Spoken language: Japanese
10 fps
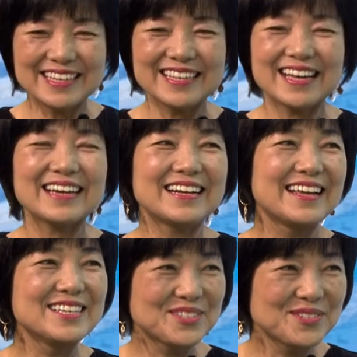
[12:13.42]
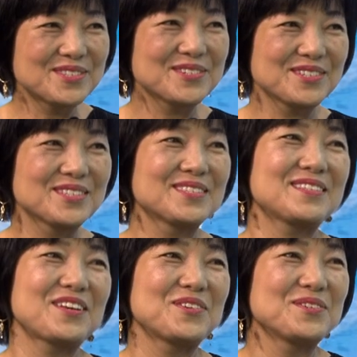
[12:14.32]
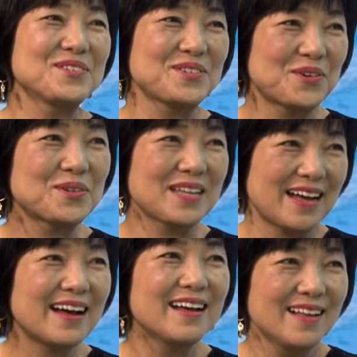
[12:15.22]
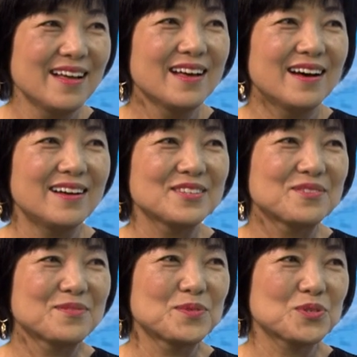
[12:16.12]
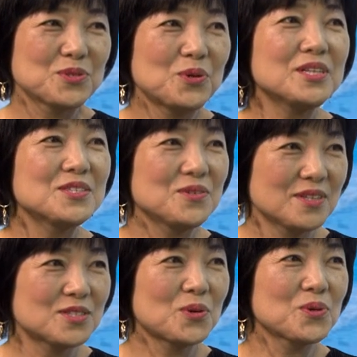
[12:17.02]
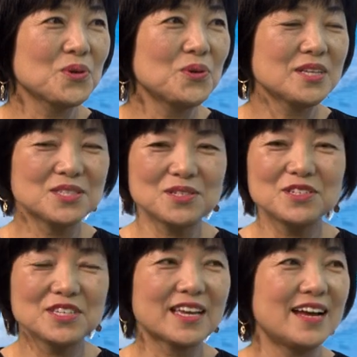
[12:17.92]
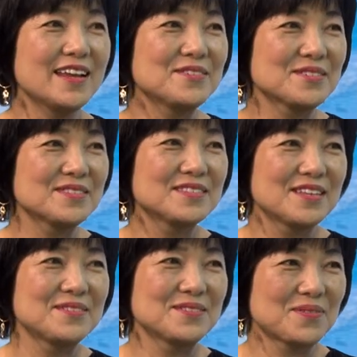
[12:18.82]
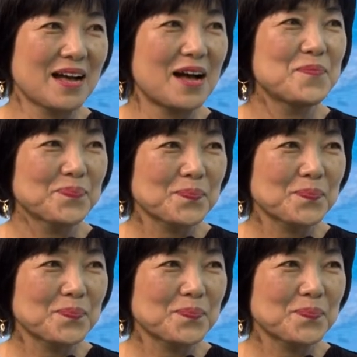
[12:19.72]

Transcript: きながら練習するっていうような。うあのすごいですよね即興ですぐ弾かれるっていうのがい